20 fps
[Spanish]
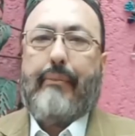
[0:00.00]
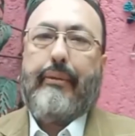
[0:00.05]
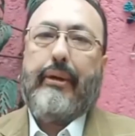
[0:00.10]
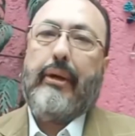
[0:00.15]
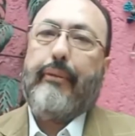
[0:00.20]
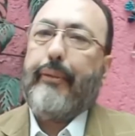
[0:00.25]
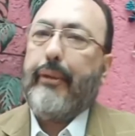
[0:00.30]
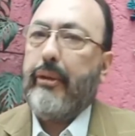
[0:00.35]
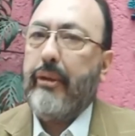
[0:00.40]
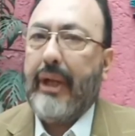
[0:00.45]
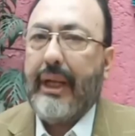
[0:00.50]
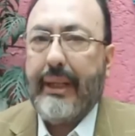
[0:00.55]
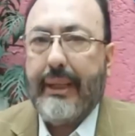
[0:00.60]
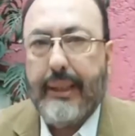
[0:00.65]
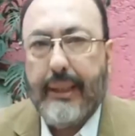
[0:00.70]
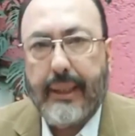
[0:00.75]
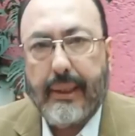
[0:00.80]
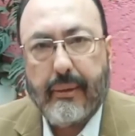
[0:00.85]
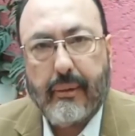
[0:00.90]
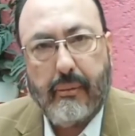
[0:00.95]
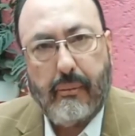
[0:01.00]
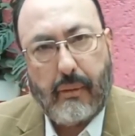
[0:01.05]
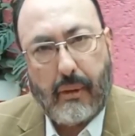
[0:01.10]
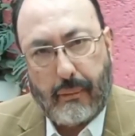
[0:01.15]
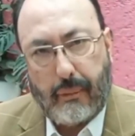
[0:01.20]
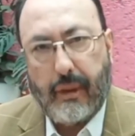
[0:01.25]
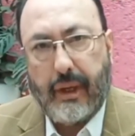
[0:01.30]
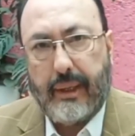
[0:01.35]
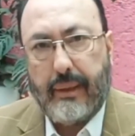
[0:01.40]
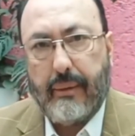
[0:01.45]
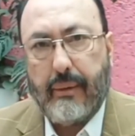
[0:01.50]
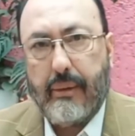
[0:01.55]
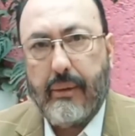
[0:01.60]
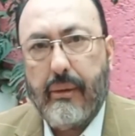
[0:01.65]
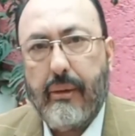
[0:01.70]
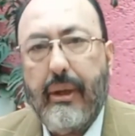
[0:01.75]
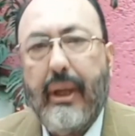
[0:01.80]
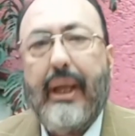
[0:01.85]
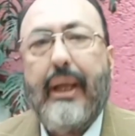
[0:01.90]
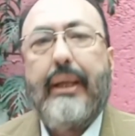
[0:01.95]
Bueno, pues ahora sí ya estuvo bueno,
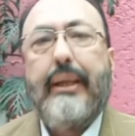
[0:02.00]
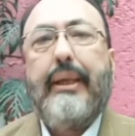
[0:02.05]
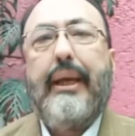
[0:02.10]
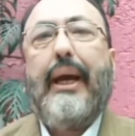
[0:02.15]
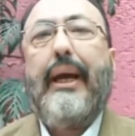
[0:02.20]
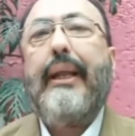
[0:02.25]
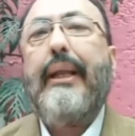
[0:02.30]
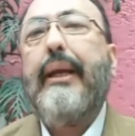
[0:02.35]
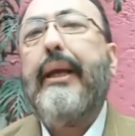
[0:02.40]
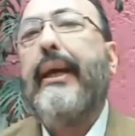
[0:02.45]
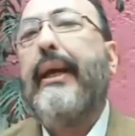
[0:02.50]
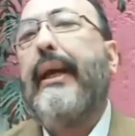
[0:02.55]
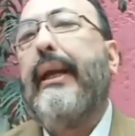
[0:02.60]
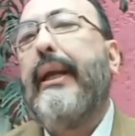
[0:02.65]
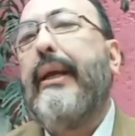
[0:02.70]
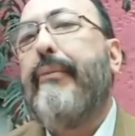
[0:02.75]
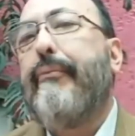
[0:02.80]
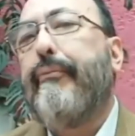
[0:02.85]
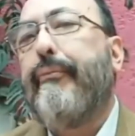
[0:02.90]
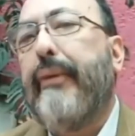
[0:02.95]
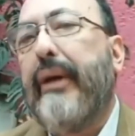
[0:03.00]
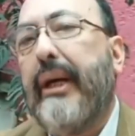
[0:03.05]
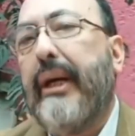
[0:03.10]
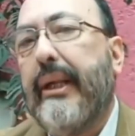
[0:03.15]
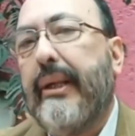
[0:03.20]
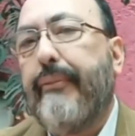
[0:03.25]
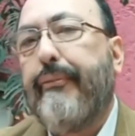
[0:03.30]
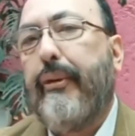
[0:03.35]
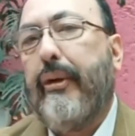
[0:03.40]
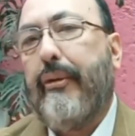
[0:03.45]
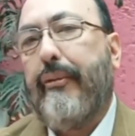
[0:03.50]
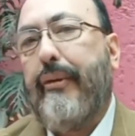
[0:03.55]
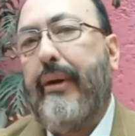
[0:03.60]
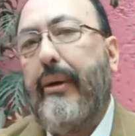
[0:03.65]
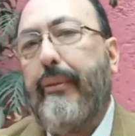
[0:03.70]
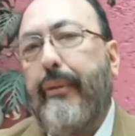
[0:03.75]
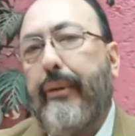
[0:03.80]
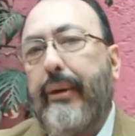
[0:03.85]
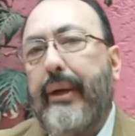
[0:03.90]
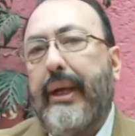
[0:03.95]
¿no? Ya dejen en paz, por
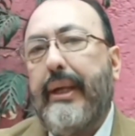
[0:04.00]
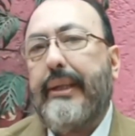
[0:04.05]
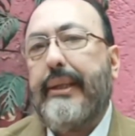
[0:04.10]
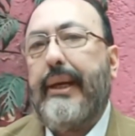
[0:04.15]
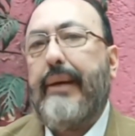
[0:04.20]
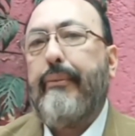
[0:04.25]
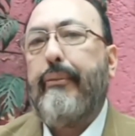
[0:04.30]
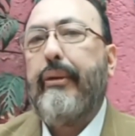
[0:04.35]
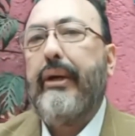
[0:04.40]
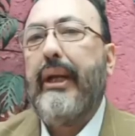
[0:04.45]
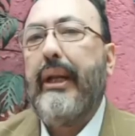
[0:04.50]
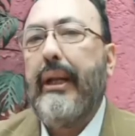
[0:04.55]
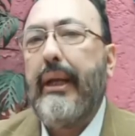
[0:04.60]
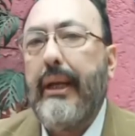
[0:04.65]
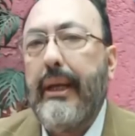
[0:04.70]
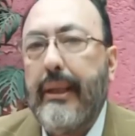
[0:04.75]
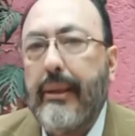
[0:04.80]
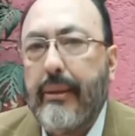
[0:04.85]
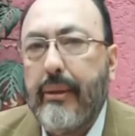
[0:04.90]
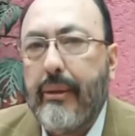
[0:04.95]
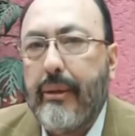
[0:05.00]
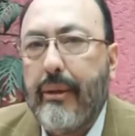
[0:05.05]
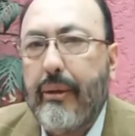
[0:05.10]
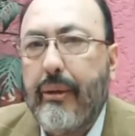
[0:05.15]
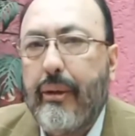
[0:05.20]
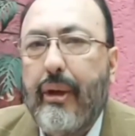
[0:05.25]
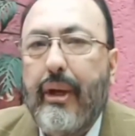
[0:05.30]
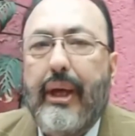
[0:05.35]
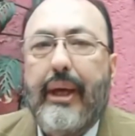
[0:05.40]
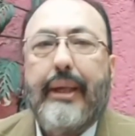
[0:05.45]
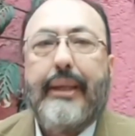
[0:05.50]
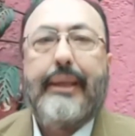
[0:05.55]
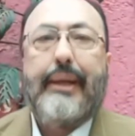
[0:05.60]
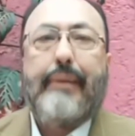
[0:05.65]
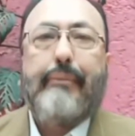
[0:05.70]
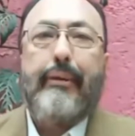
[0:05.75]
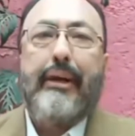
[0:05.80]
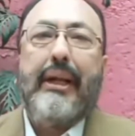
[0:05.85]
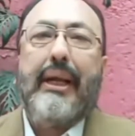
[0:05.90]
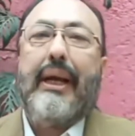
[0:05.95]
favor, a Samuelito.
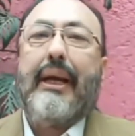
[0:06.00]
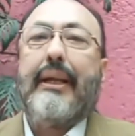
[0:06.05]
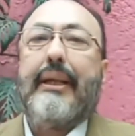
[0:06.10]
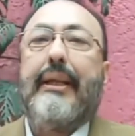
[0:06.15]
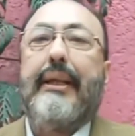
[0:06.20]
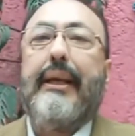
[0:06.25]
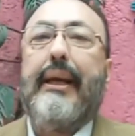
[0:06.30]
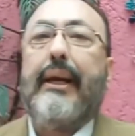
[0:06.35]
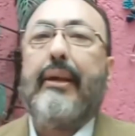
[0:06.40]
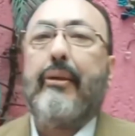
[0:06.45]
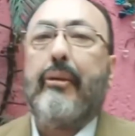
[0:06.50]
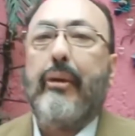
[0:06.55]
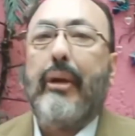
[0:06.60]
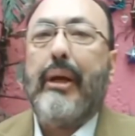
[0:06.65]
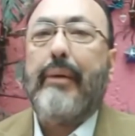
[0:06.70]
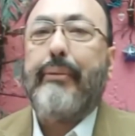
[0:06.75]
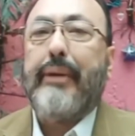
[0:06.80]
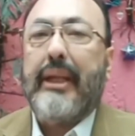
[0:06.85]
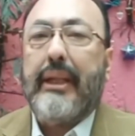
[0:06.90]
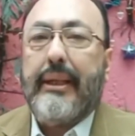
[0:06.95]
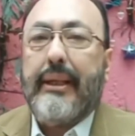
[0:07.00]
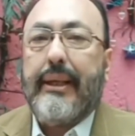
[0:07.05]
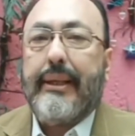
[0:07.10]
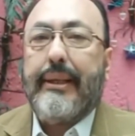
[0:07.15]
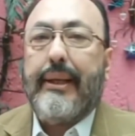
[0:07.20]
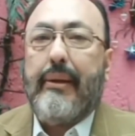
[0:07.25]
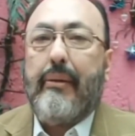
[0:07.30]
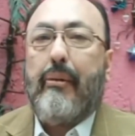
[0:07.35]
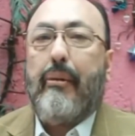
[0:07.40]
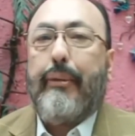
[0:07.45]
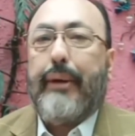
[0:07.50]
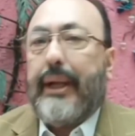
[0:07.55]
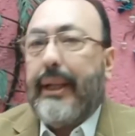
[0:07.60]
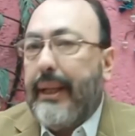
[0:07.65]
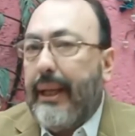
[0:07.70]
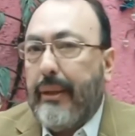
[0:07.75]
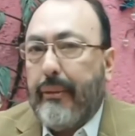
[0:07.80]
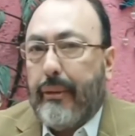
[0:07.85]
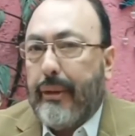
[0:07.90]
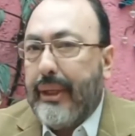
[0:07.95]
Samuel García solamente es el
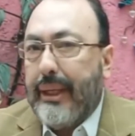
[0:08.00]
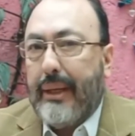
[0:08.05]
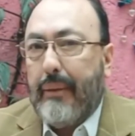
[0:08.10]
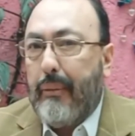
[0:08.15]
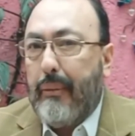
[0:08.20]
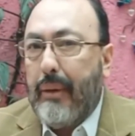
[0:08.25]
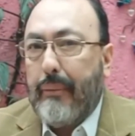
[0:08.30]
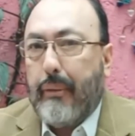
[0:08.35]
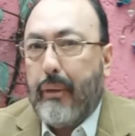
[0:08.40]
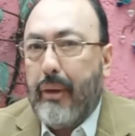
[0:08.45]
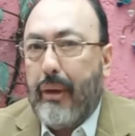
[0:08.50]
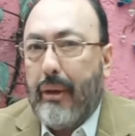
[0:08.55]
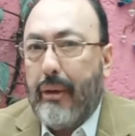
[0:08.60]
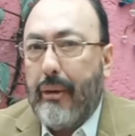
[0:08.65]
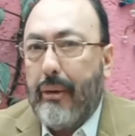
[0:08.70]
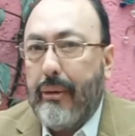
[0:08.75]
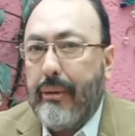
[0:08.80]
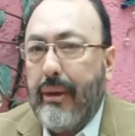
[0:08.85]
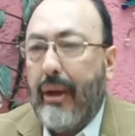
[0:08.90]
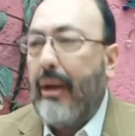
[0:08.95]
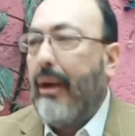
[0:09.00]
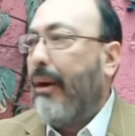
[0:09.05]
gobernador de Nuevo León.